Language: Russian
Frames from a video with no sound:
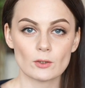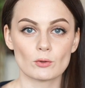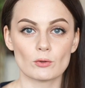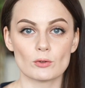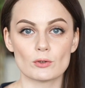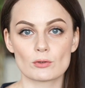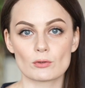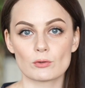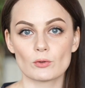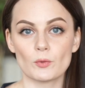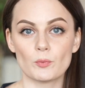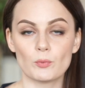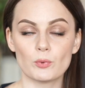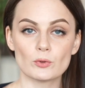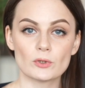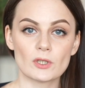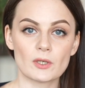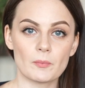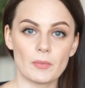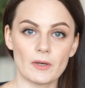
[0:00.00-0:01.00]
То есть слой
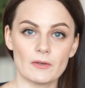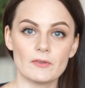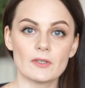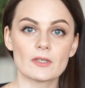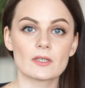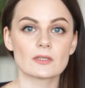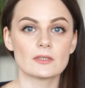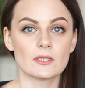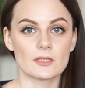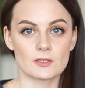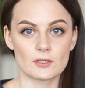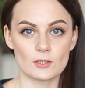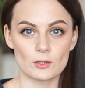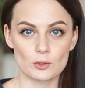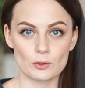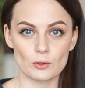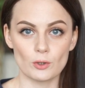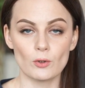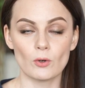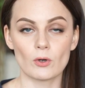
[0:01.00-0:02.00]
пудры поверх даст
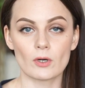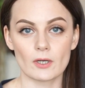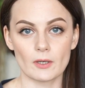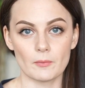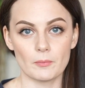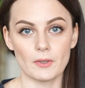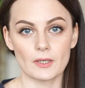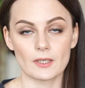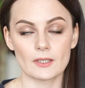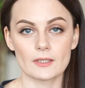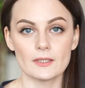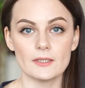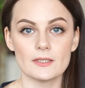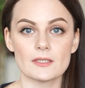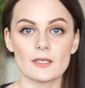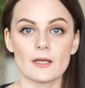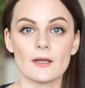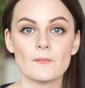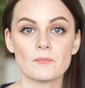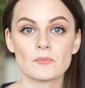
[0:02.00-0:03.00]
еще легкое
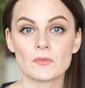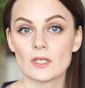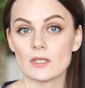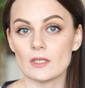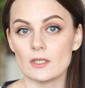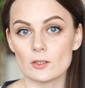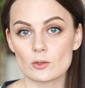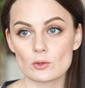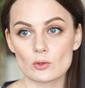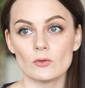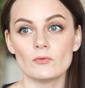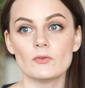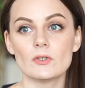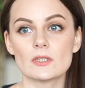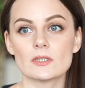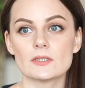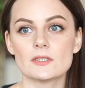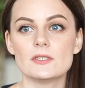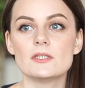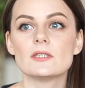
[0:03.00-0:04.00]
покрытие и лицо
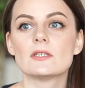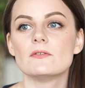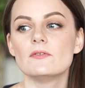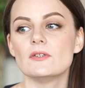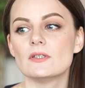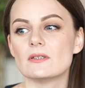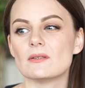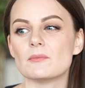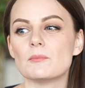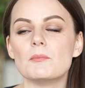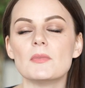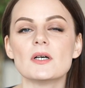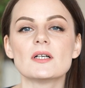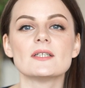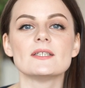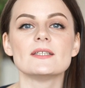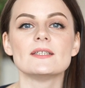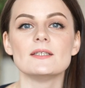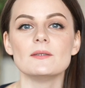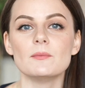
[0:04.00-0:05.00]
выглядит действительно
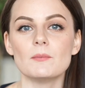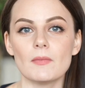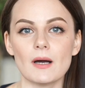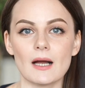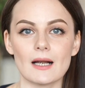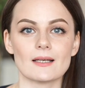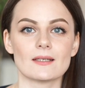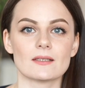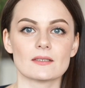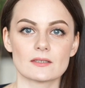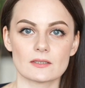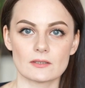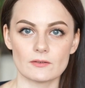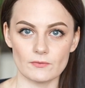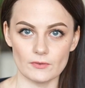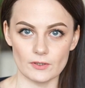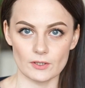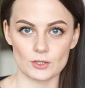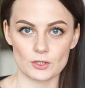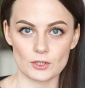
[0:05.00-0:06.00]
максимально
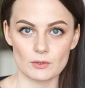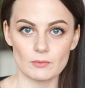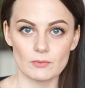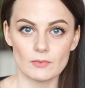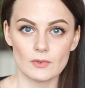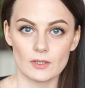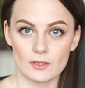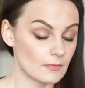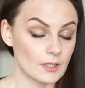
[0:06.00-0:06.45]
свежим,